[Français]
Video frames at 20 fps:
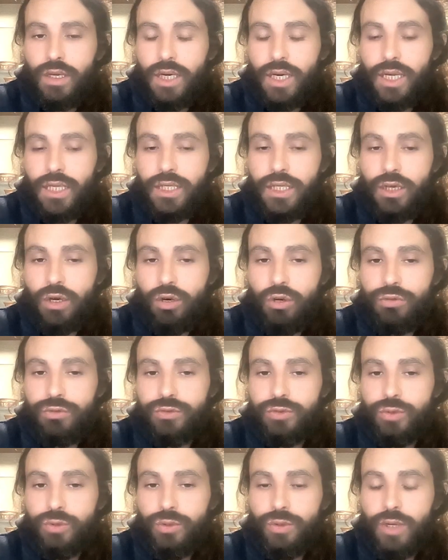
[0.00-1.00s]
Elle est
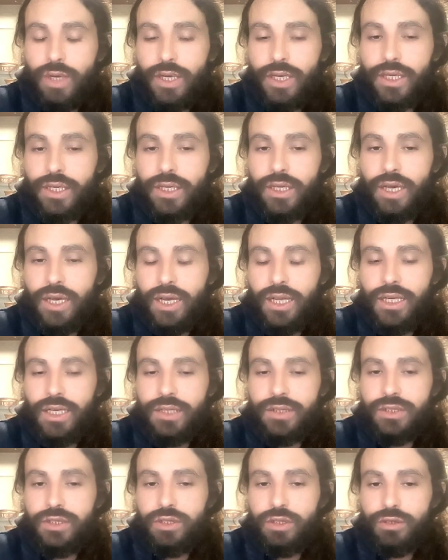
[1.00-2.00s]
revenue et elle a
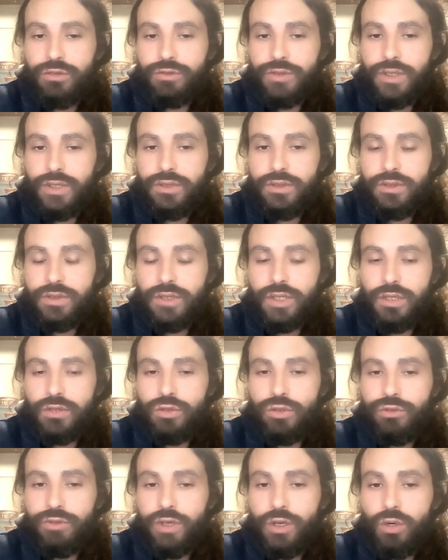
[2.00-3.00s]
dit en fait qu'elle
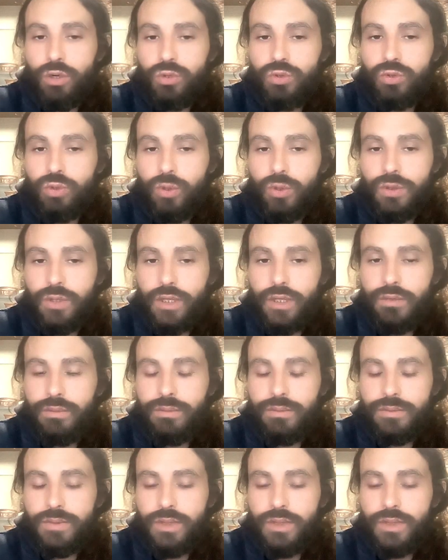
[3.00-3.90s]
devait retourner.